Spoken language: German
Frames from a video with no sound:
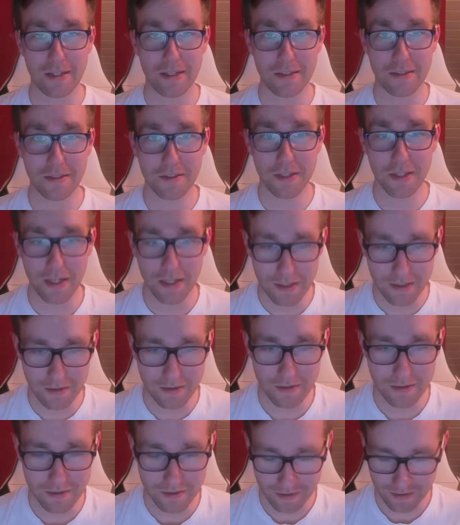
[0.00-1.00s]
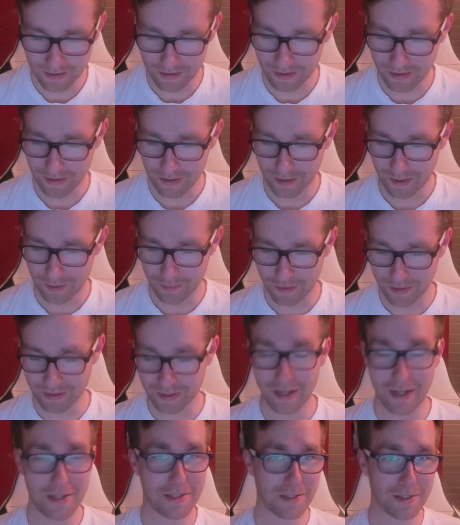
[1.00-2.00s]
Das ist keine
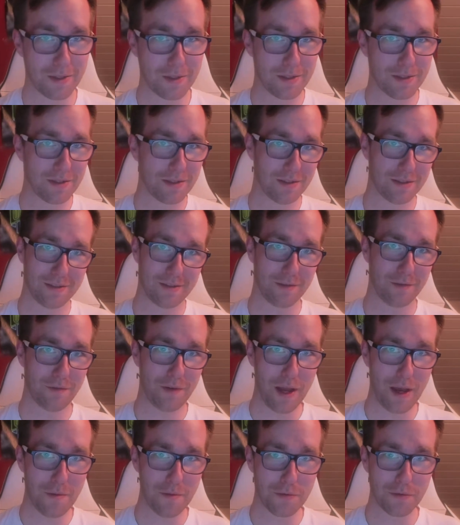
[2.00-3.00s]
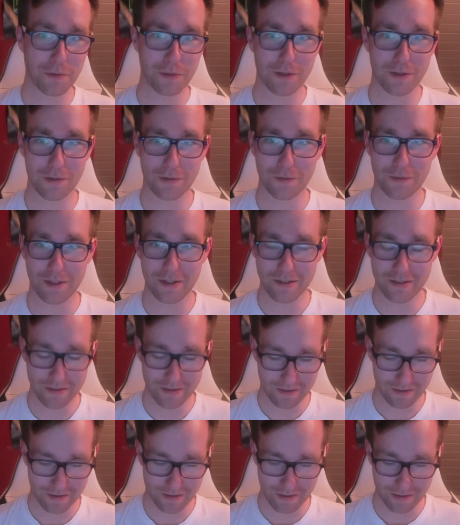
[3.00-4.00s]
bezahlte Werbung oder
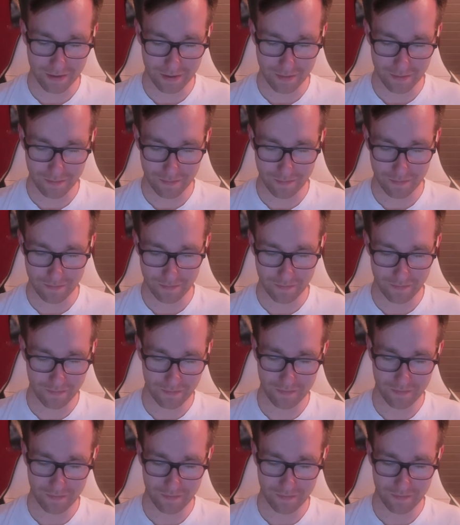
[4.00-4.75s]
sowas. Ähm,